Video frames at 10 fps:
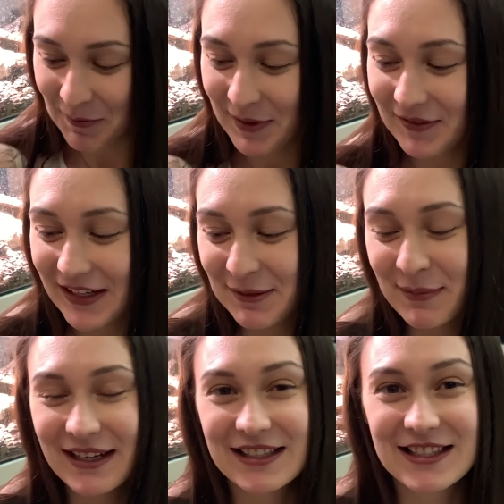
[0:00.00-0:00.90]
мы
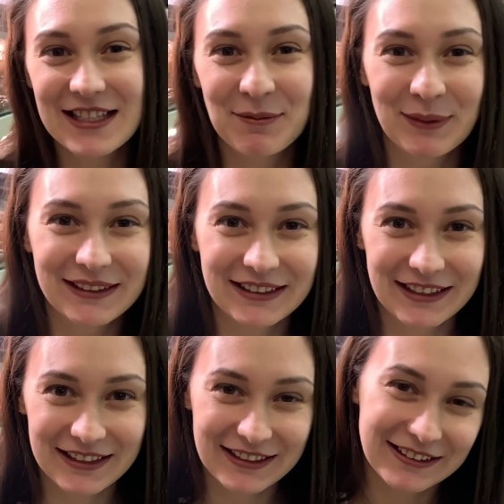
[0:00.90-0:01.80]
поговорим о самых
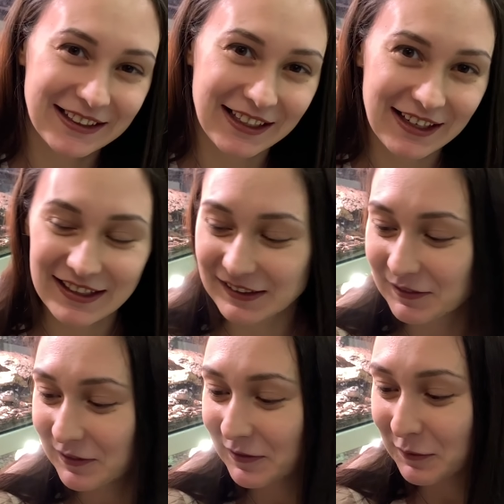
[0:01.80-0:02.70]
дорогих
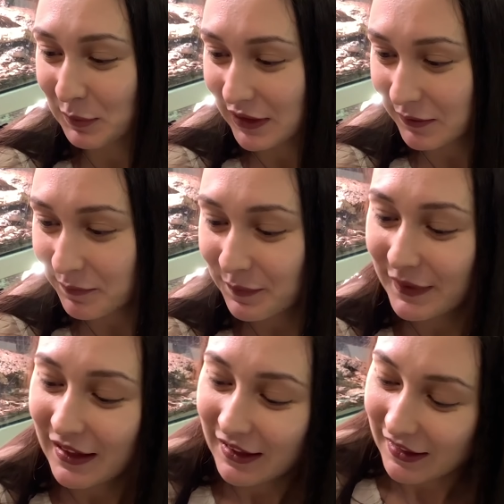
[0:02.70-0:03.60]
тараканов в мире,
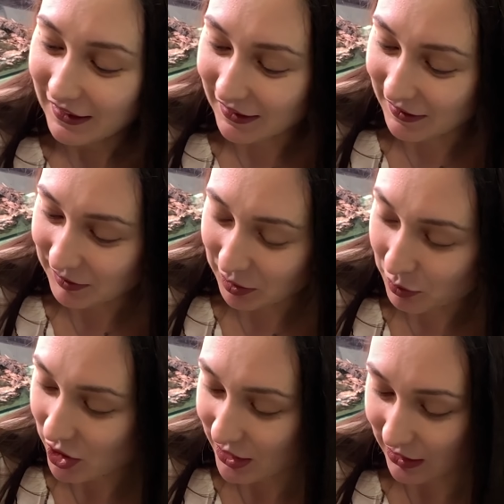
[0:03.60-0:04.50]
а, в
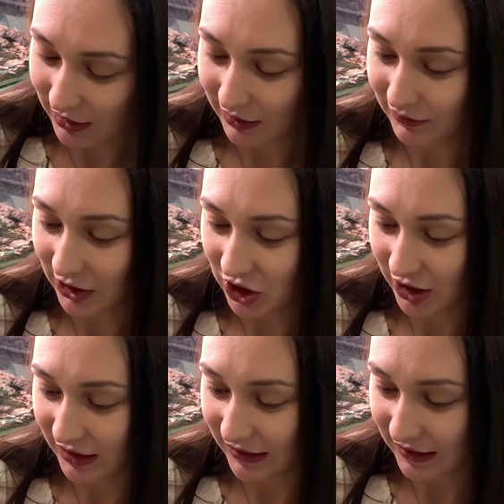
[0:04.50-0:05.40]
том числе и в
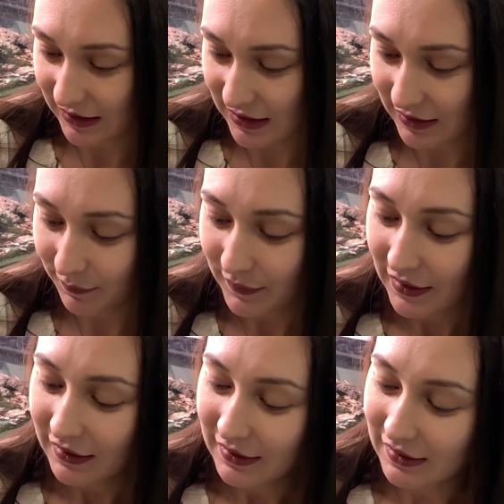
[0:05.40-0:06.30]
нашей коллекции.
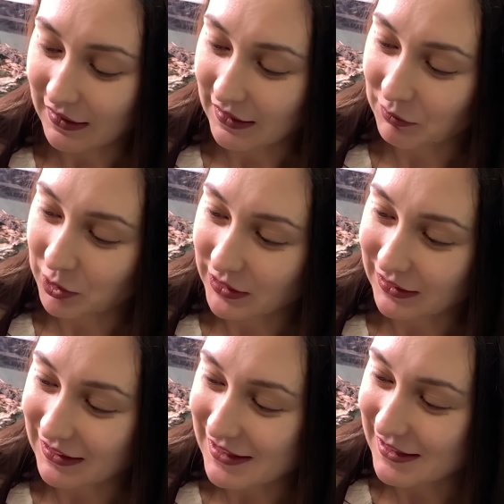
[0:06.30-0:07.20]
А, вот
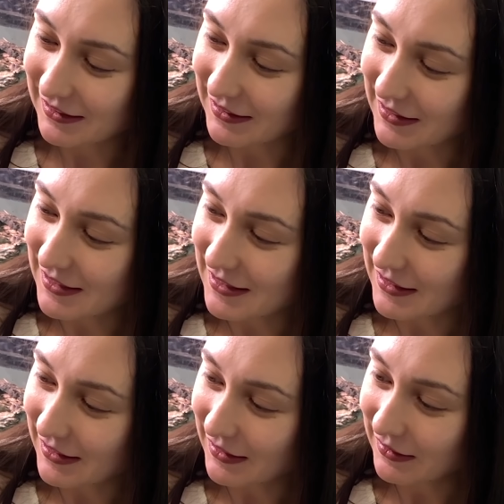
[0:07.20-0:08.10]
один из
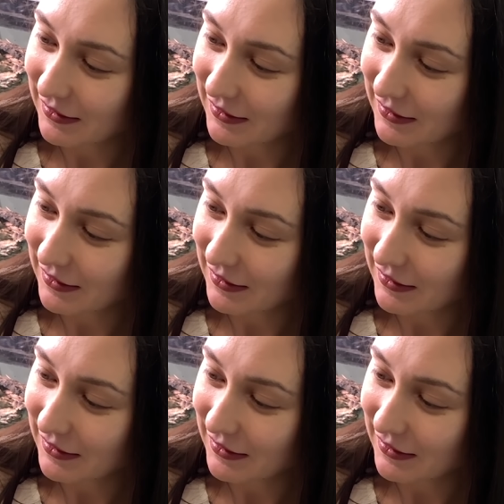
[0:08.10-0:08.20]
них